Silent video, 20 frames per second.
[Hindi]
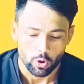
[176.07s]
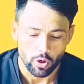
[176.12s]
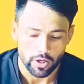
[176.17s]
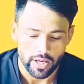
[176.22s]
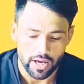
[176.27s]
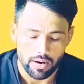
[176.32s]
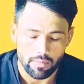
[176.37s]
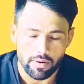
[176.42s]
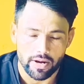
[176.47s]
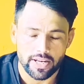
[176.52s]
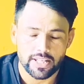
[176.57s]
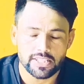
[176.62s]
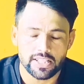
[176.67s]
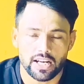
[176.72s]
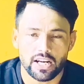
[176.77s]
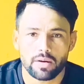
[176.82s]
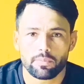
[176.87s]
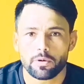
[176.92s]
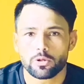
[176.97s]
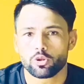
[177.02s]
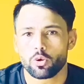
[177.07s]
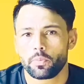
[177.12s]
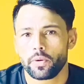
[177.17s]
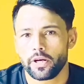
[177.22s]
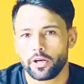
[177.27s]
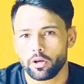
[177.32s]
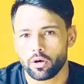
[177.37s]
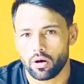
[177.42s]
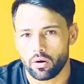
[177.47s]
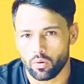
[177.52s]
क्योंकि हमारे चैनल पर जो
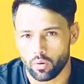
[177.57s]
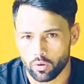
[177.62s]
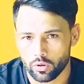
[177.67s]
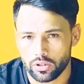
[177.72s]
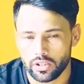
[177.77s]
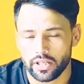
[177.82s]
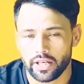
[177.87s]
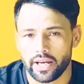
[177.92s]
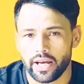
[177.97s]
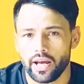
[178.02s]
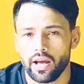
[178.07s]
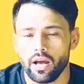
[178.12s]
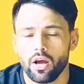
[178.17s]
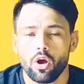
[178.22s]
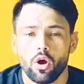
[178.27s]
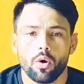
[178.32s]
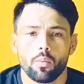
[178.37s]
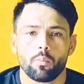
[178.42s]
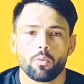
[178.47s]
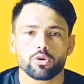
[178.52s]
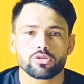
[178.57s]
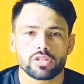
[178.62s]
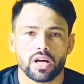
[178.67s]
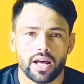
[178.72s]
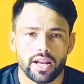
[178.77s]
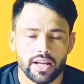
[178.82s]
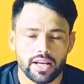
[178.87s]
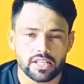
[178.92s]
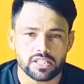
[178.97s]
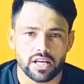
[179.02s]
वीडियो होती हैं वो
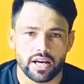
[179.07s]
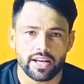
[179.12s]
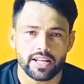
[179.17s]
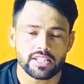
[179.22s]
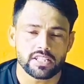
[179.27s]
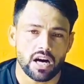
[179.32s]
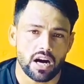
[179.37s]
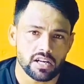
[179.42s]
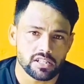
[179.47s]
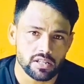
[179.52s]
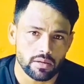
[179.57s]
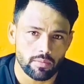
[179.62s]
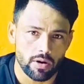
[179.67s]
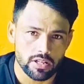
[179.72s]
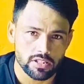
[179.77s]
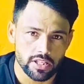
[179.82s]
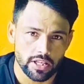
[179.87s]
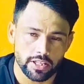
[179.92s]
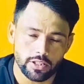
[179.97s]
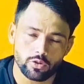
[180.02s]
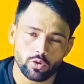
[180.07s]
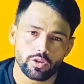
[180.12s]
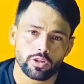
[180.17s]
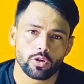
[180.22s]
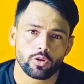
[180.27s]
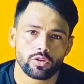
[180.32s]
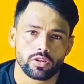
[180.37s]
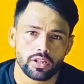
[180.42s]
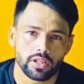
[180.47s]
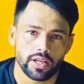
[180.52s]
सारी की सारी जाट समाज से ही जुड़ी
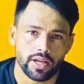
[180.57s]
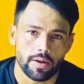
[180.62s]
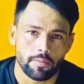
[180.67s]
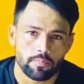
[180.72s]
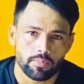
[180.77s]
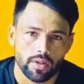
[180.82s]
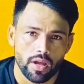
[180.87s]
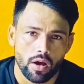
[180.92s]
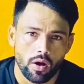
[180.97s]
होती हैं